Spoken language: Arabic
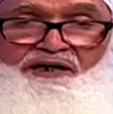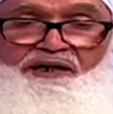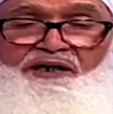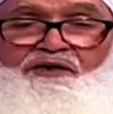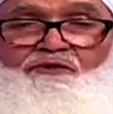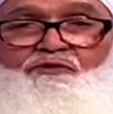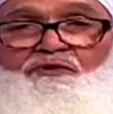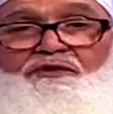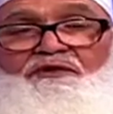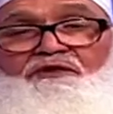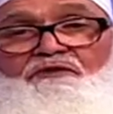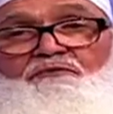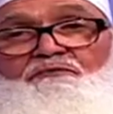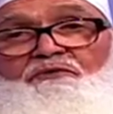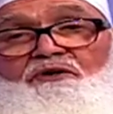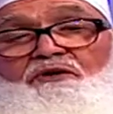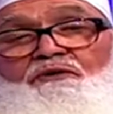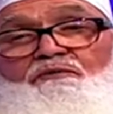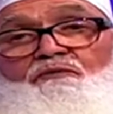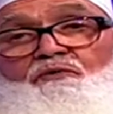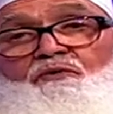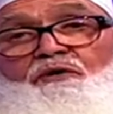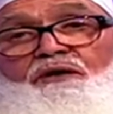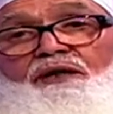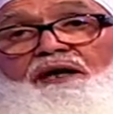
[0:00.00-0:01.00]
يريد
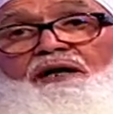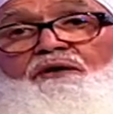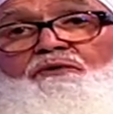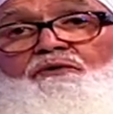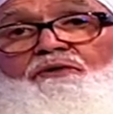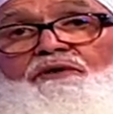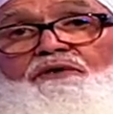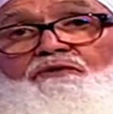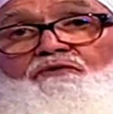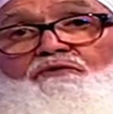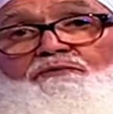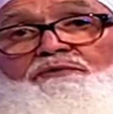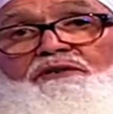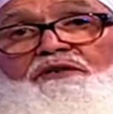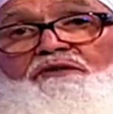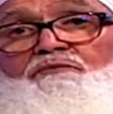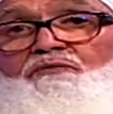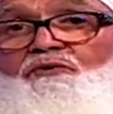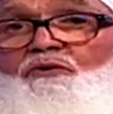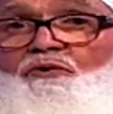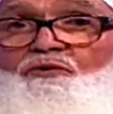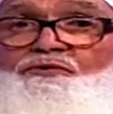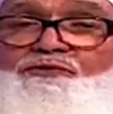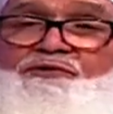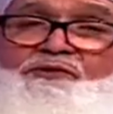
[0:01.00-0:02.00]
ولا يريد بهم
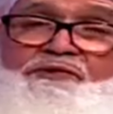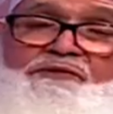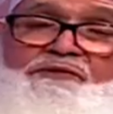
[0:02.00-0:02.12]
العسر